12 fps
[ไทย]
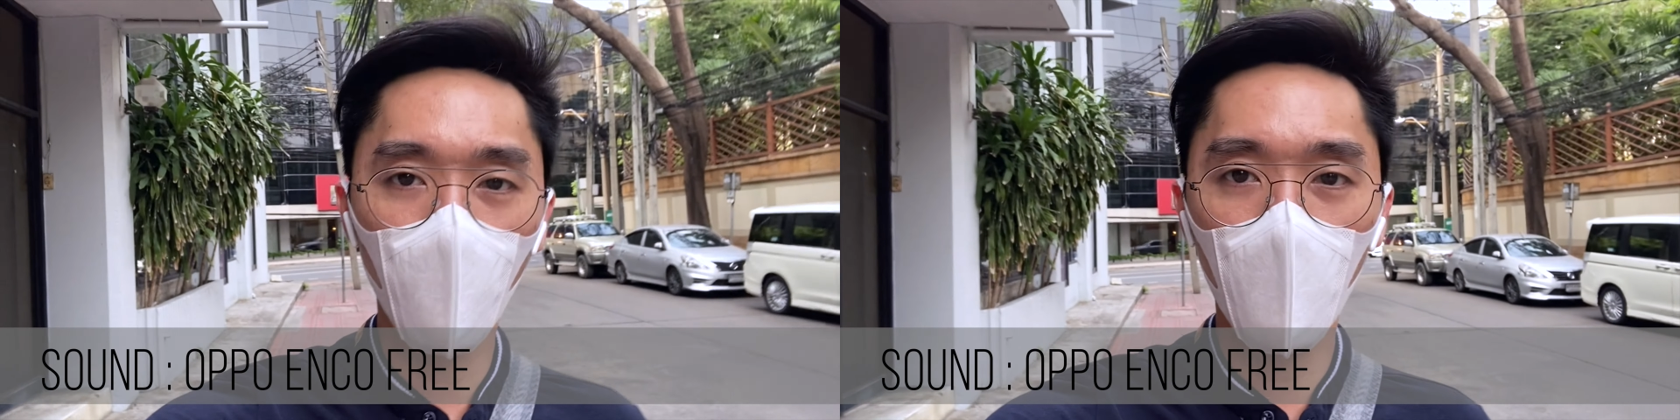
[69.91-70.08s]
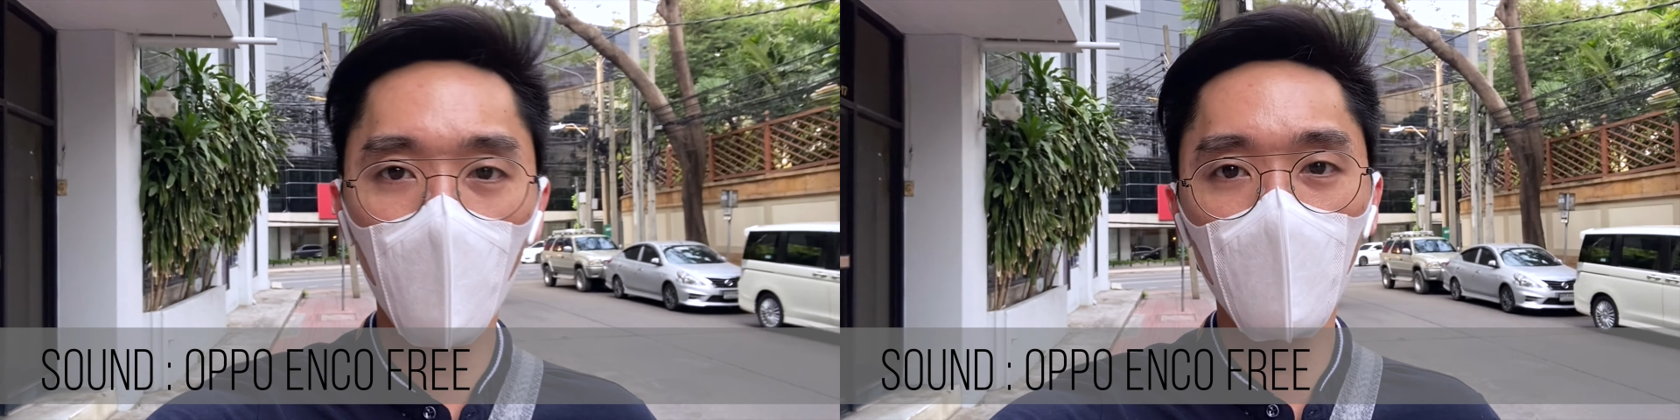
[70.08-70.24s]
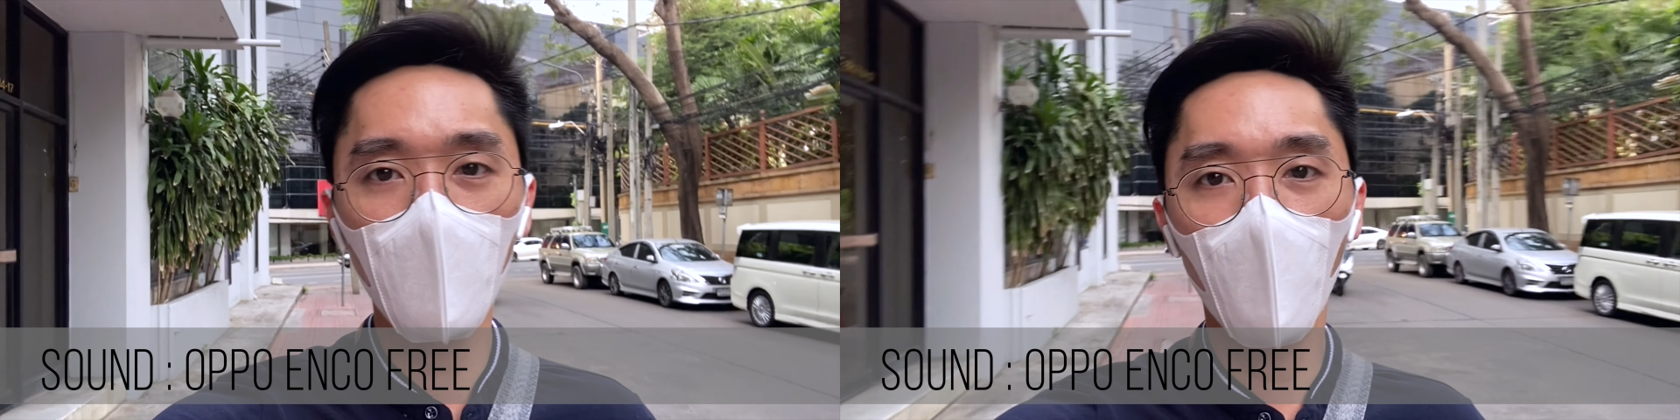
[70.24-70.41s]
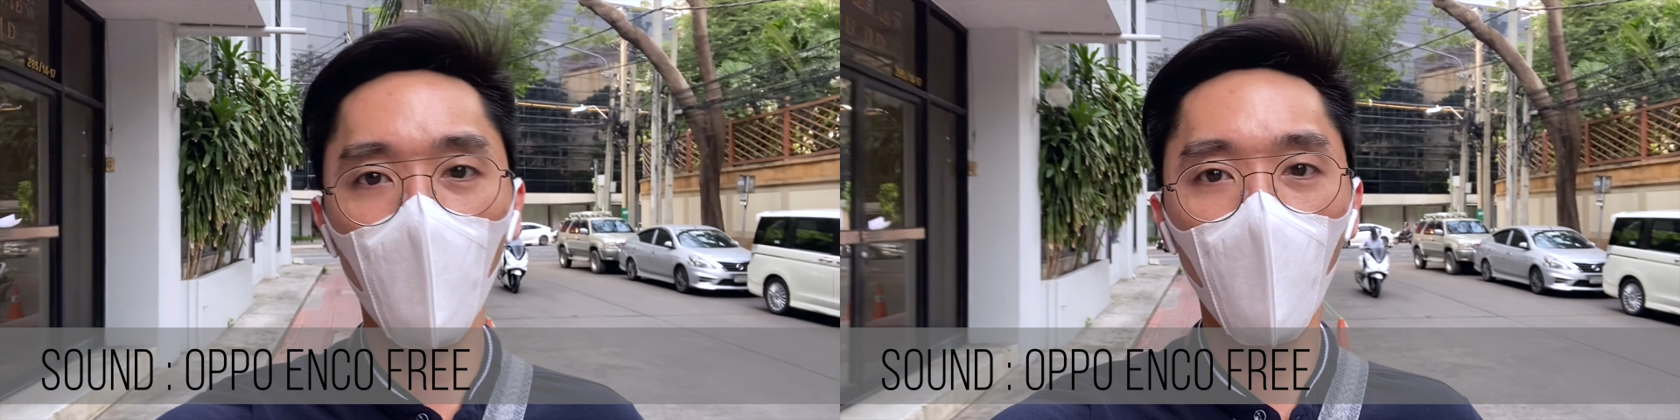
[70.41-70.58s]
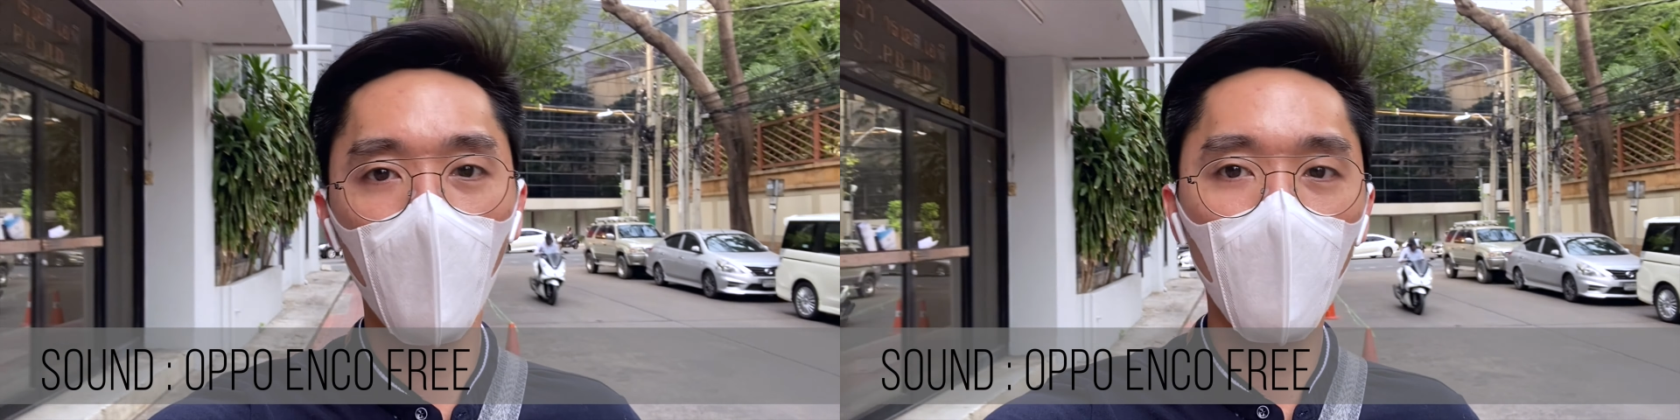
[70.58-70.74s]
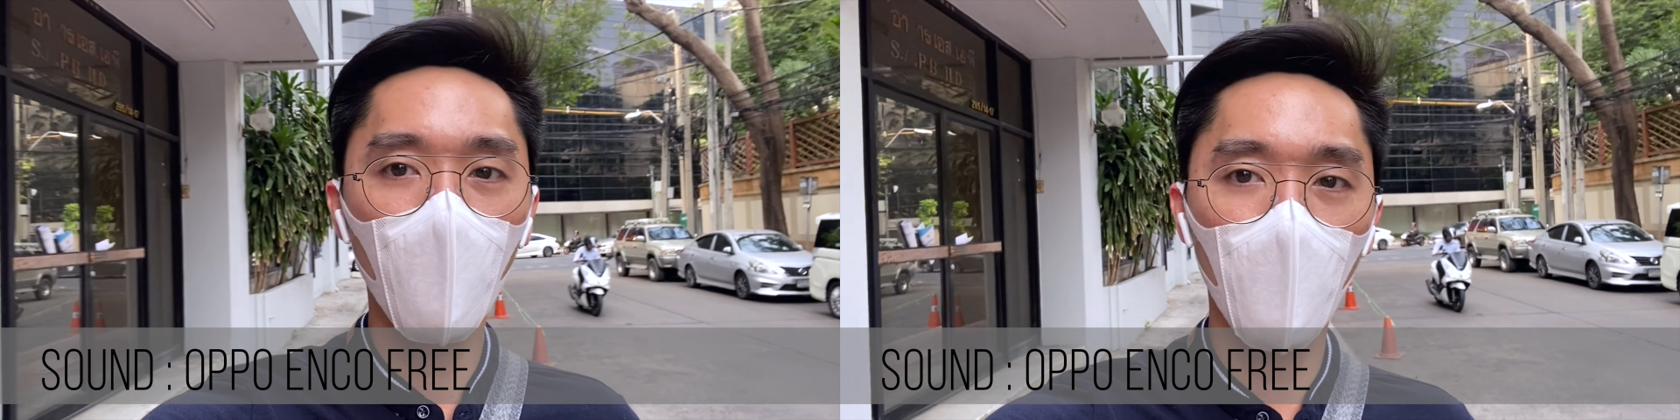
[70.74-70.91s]
ตัวก็จะเอา
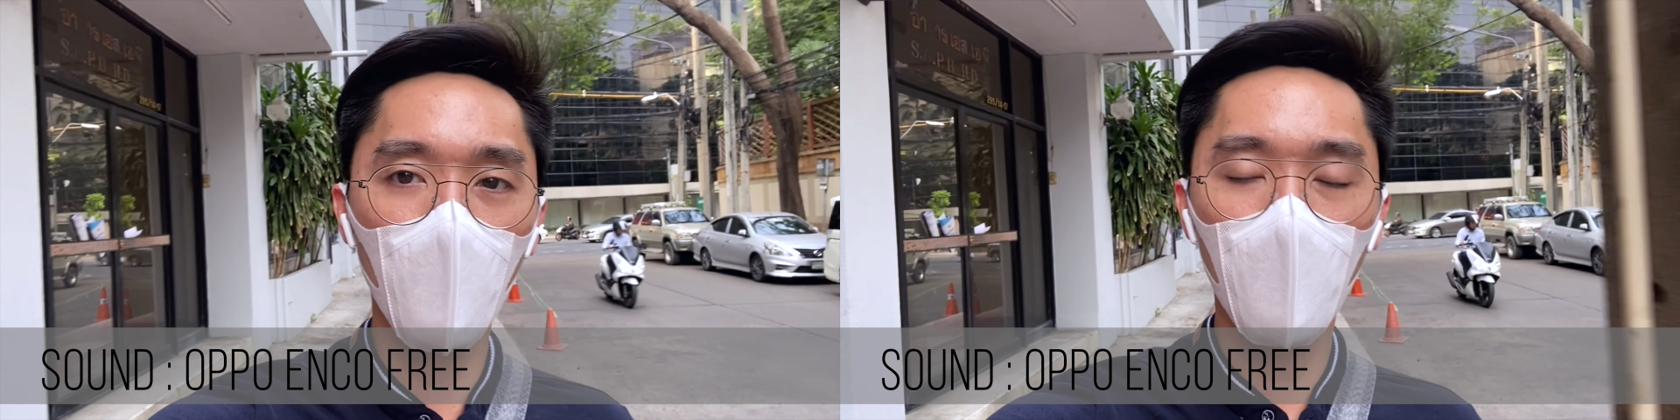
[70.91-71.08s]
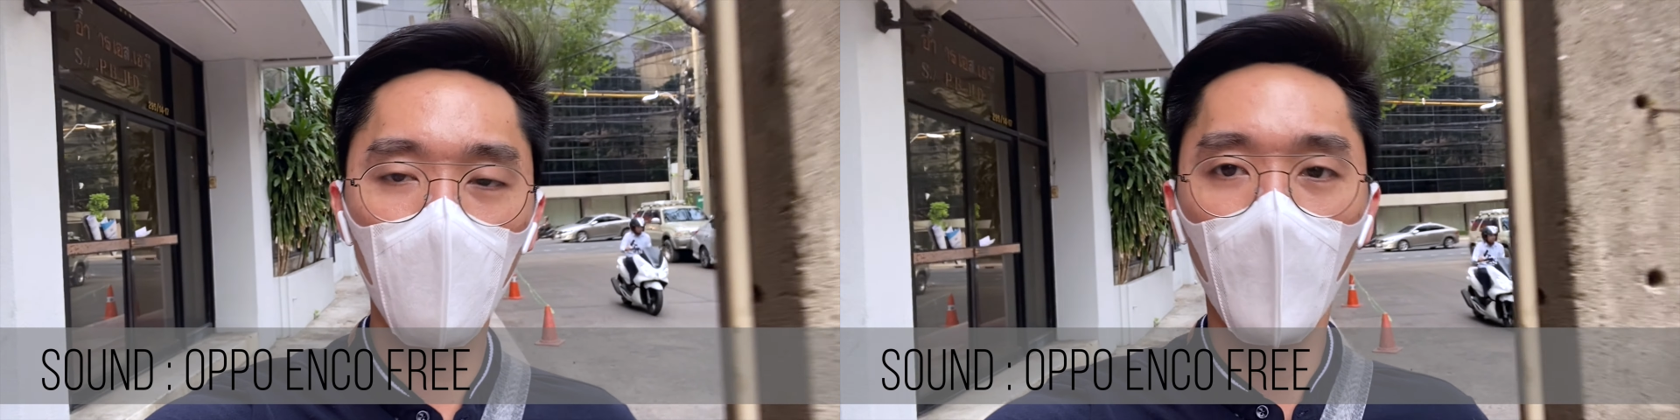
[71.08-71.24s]
ไว้คอย